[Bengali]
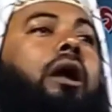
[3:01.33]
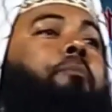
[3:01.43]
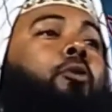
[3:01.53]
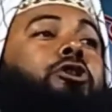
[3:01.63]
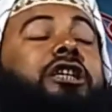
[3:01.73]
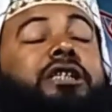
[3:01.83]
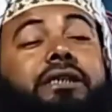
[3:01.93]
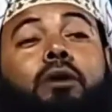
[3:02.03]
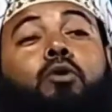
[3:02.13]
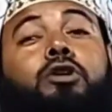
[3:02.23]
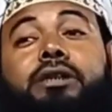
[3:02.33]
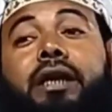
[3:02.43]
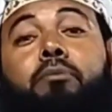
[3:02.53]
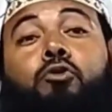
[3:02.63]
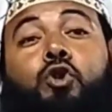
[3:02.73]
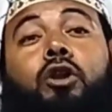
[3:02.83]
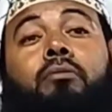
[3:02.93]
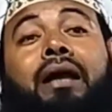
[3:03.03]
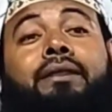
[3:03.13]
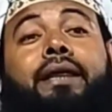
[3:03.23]
ওরা প্রচেষ্টা করছে
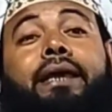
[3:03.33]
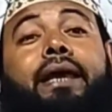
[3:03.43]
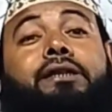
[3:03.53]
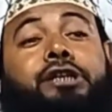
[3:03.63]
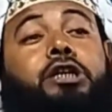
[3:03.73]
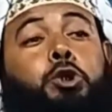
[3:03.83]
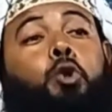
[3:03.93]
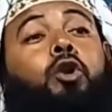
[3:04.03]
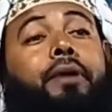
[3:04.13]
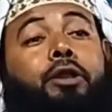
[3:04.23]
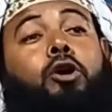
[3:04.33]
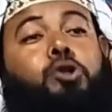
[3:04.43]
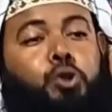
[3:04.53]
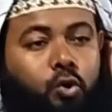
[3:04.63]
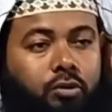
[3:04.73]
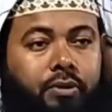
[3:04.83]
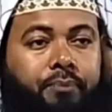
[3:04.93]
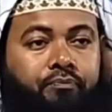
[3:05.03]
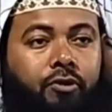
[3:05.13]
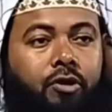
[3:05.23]
মুসলমানদেরকে শেষ করবে ধ্বংস করবে
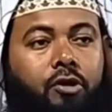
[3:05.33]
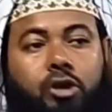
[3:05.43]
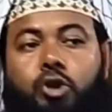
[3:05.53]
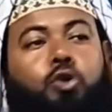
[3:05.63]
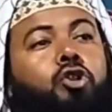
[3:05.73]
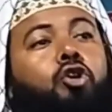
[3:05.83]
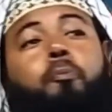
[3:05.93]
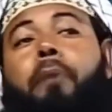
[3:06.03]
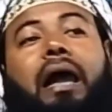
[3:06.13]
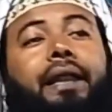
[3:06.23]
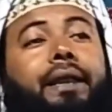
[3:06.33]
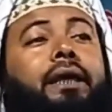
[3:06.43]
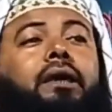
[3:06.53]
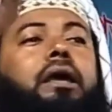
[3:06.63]
যদিও পারিনি